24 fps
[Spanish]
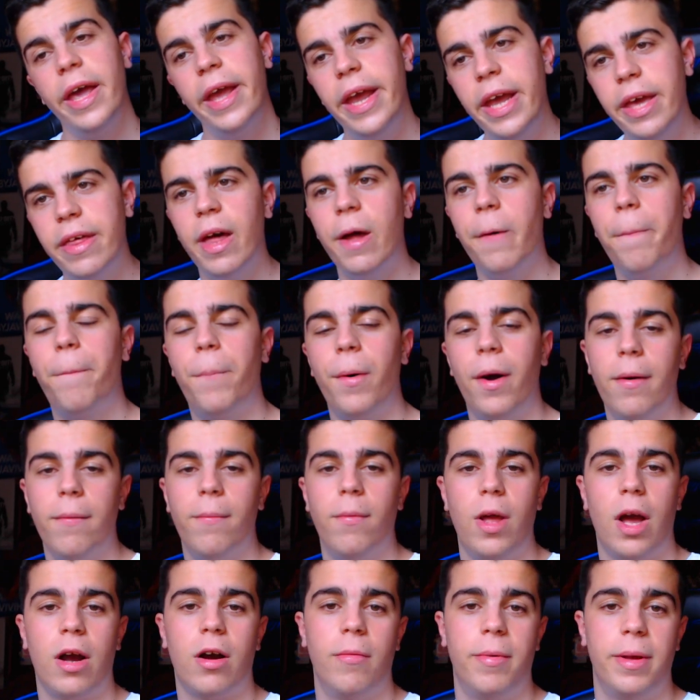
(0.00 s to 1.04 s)
Y después
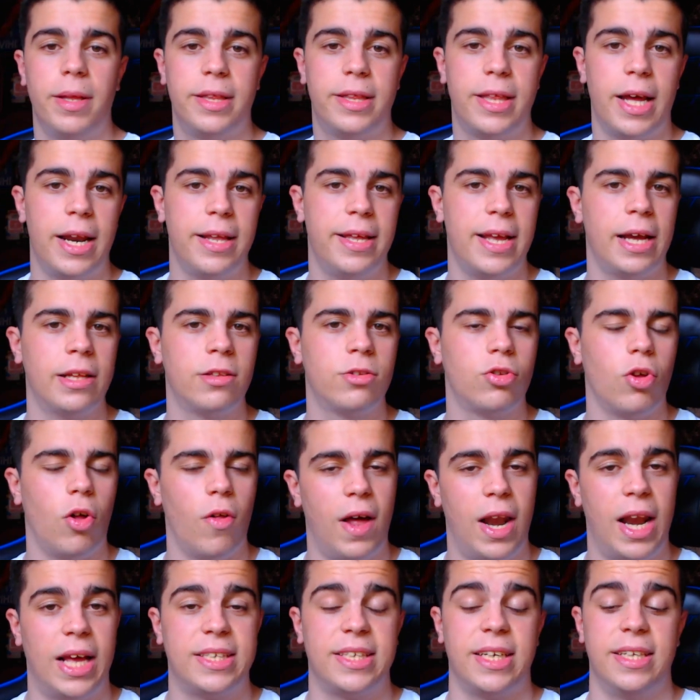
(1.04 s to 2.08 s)
voy a comentar ya
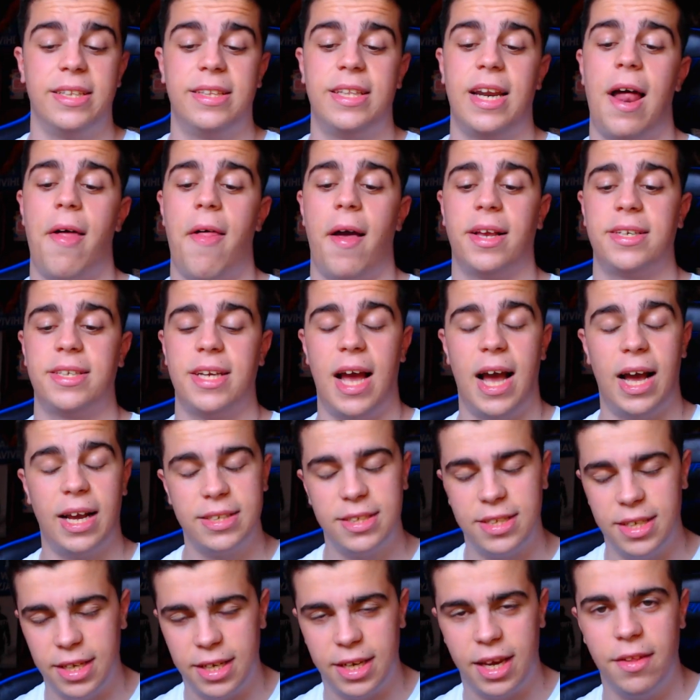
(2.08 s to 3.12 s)
todas las entradas.
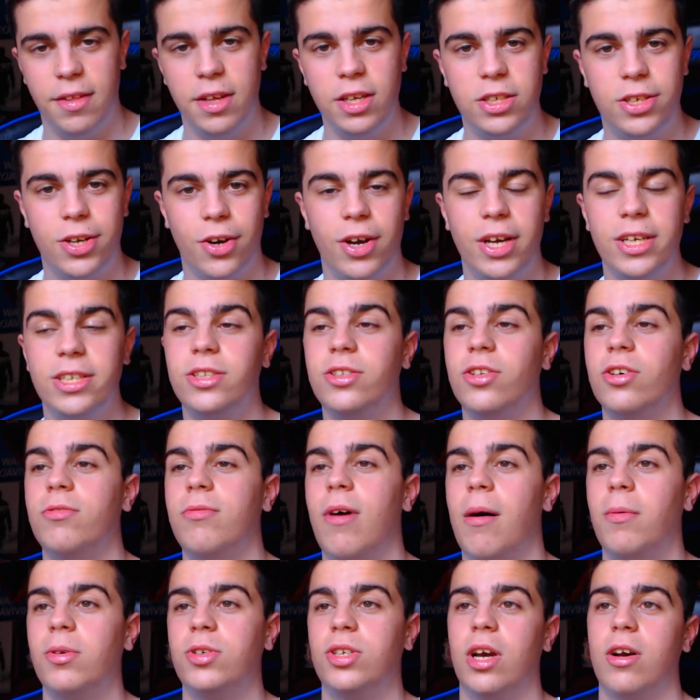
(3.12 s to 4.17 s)
Así que dicho esto,
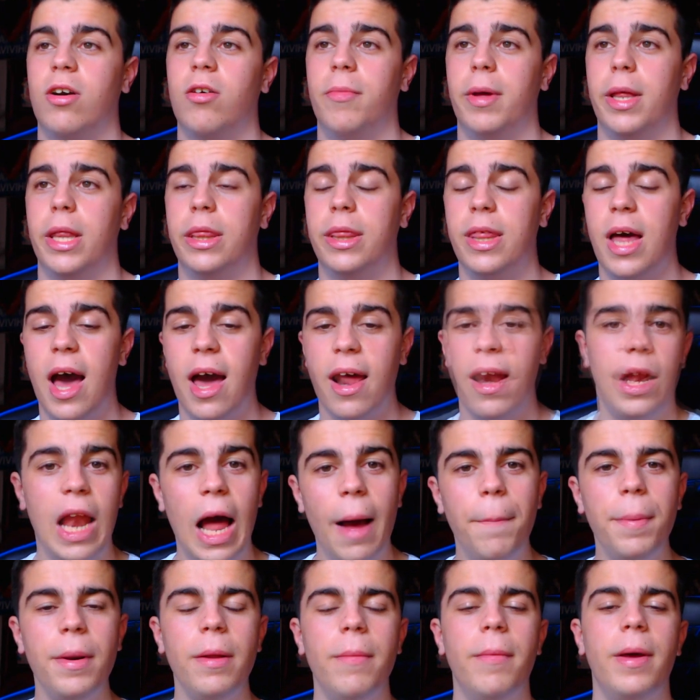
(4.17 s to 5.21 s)
vamos a comenzar.
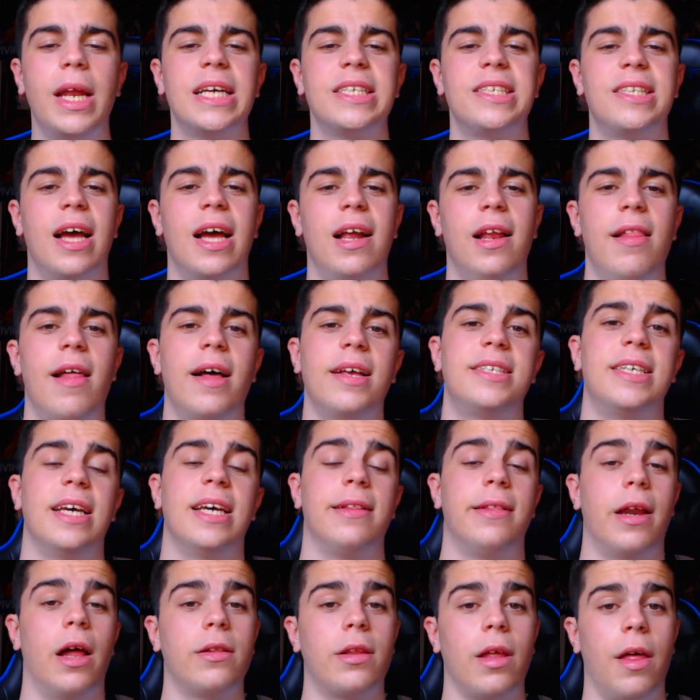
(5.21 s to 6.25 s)
La primera salida
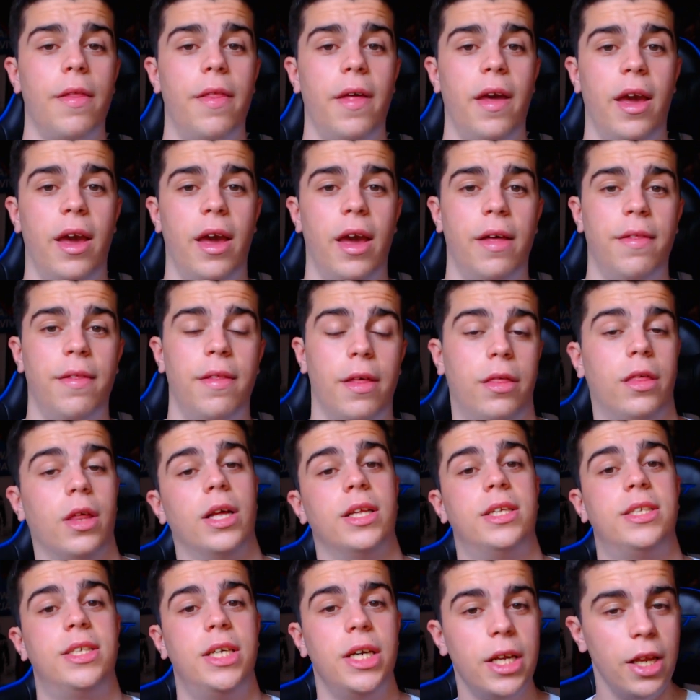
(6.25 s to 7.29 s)
se trata de, de
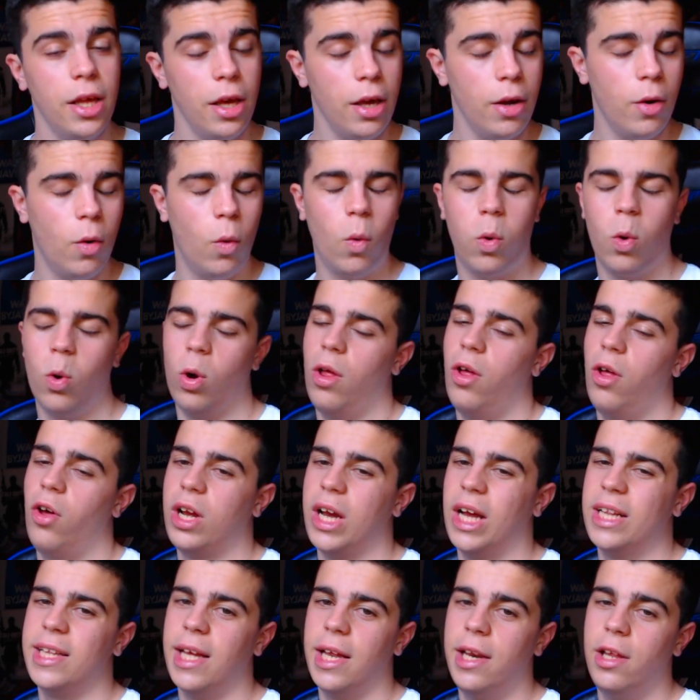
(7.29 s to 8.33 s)
un jugador
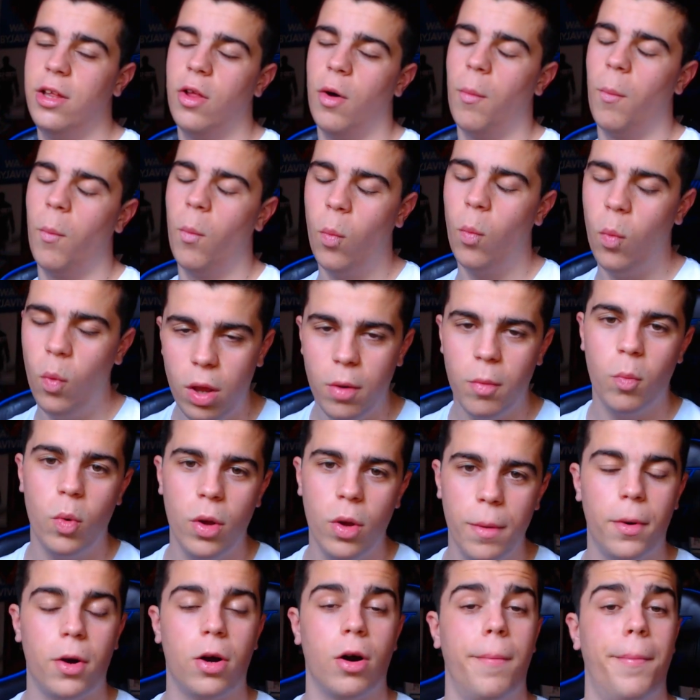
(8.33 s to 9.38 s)
que ha tenido muy,
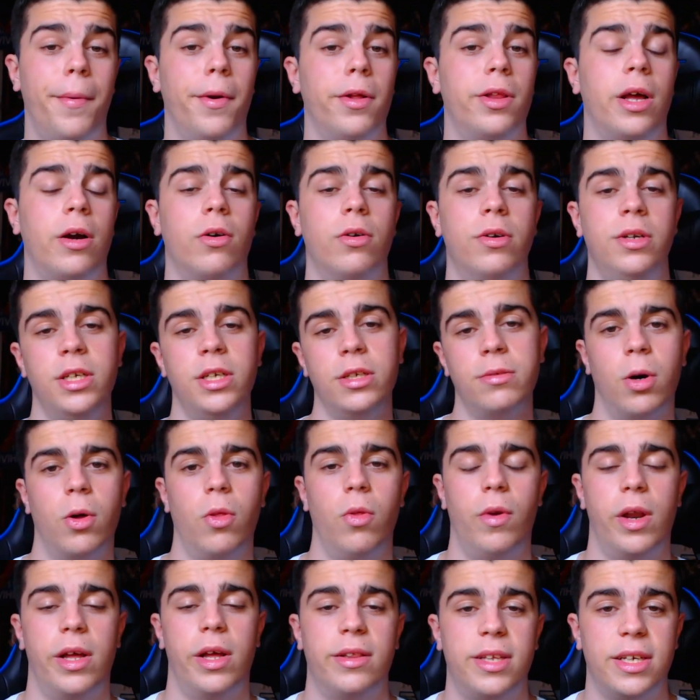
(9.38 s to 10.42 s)
muy poco
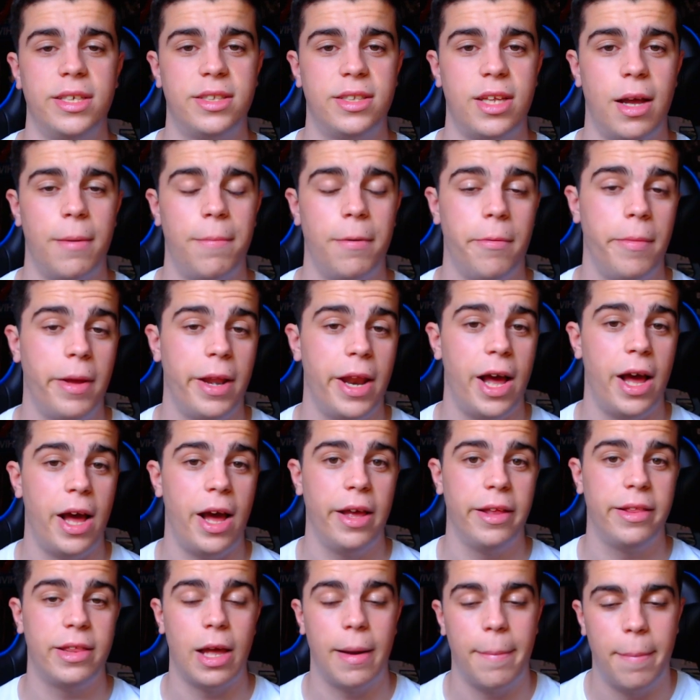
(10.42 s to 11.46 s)
protagonismo durante esta
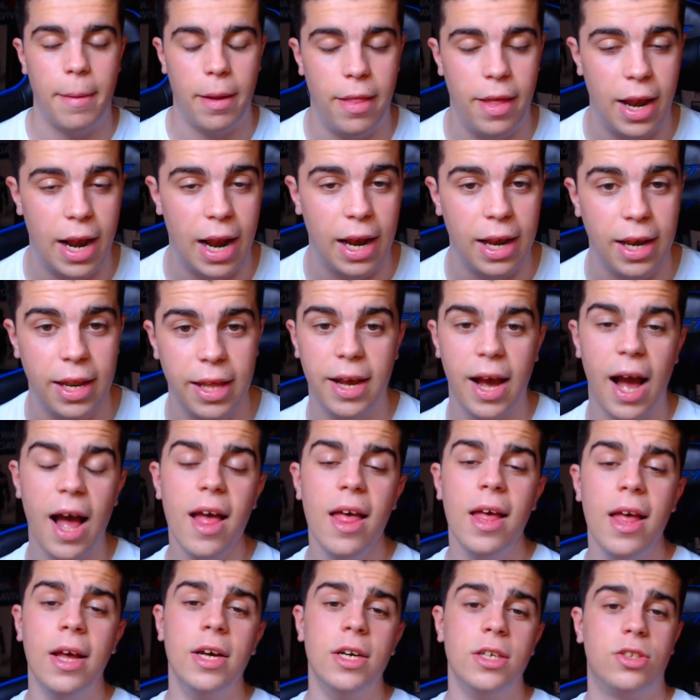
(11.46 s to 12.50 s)
primera etapa de la
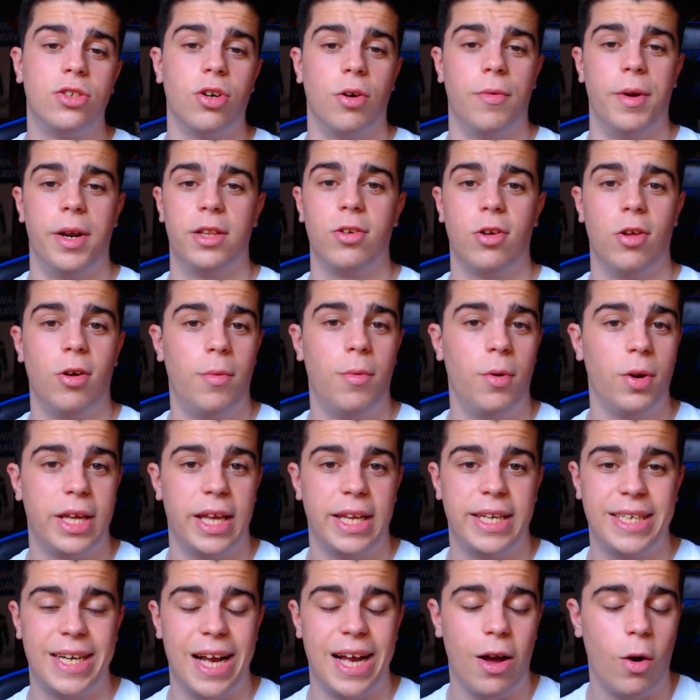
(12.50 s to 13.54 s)
liga, sobre todo
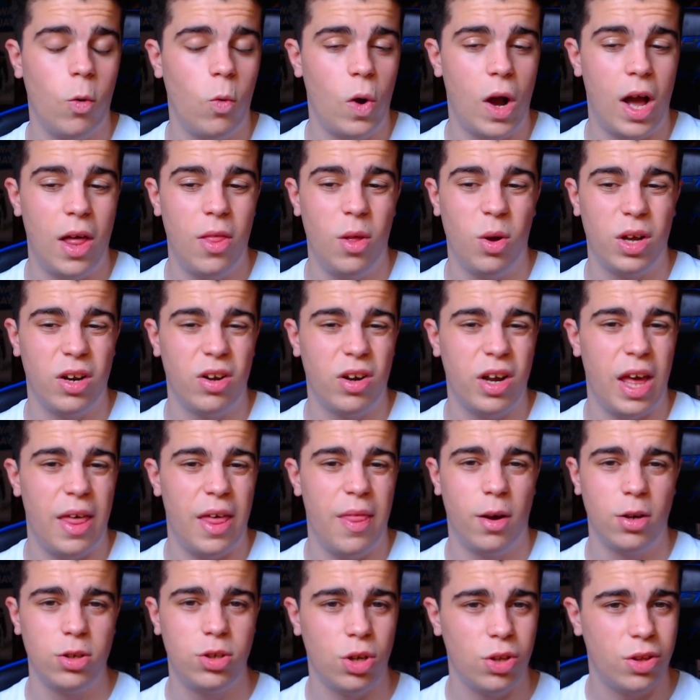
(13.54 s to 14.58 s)
porque es que ha jugado creo
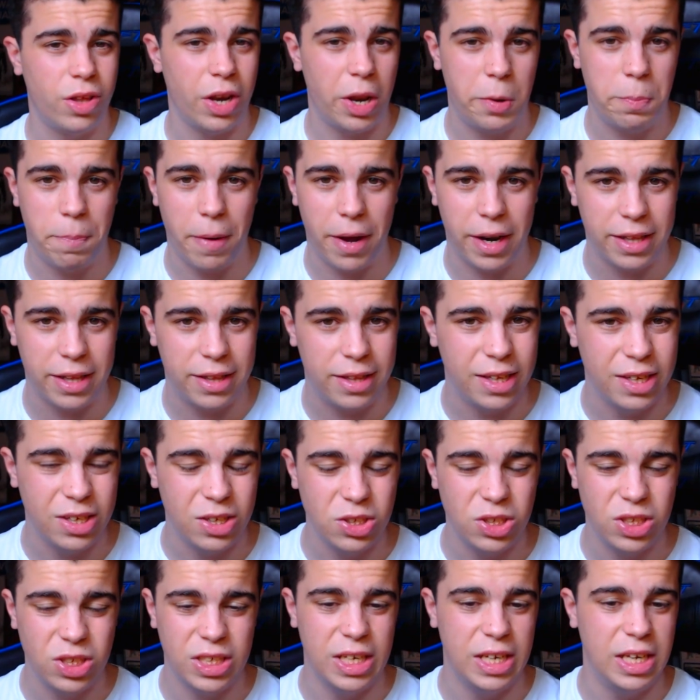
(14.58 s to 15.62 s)
que dos o tres partidos